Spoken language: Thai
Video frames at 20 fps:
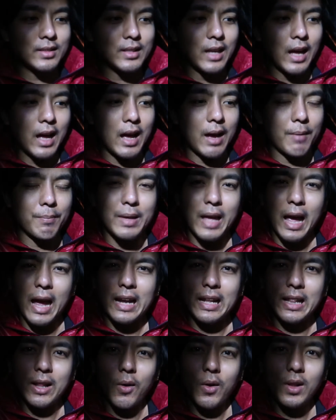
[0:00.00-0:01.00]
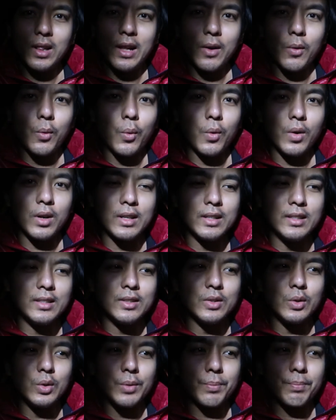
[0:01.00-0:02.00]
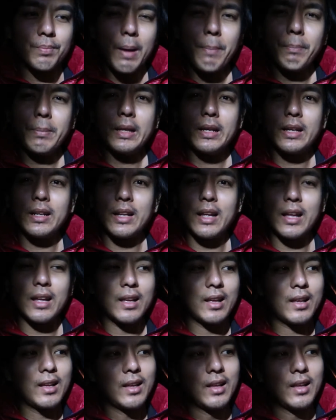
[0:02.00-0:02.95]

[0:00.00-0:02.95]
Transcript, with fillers: จะมีไอร้อนละอุขึ้นอยู่แป๊บหนึ่งนะฮะ